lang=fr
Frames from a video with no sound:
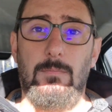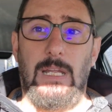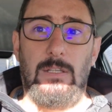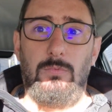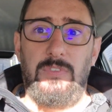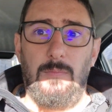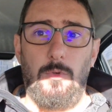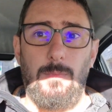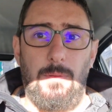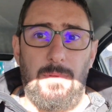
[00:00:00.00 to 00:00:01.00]
Bah, tout
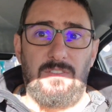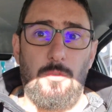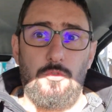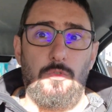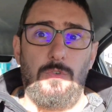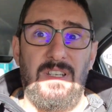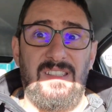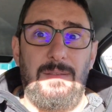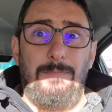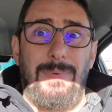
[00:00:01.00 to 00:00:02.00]
simplement parce que je ne
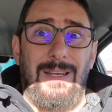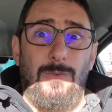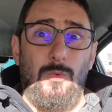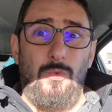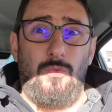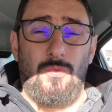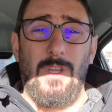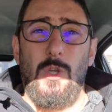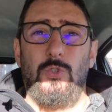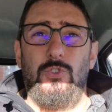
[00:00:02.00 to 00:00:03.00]
les ai pas eus.
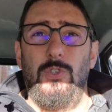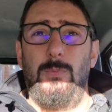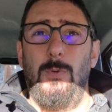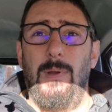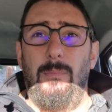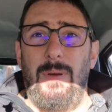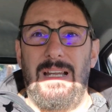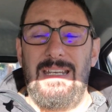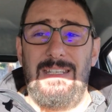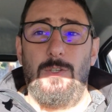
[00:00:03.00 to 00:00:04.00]
Je ne peux pas
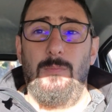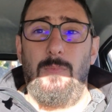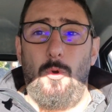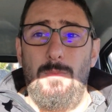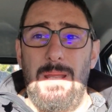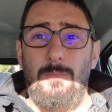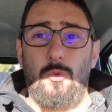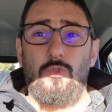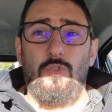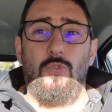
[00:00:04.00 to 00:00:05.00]
parler d'un problème
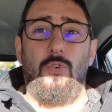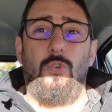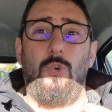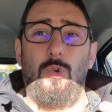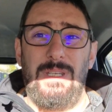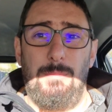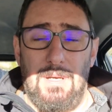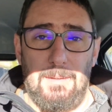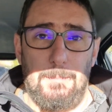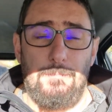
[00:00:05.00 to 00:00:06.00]
que je ne connais pas.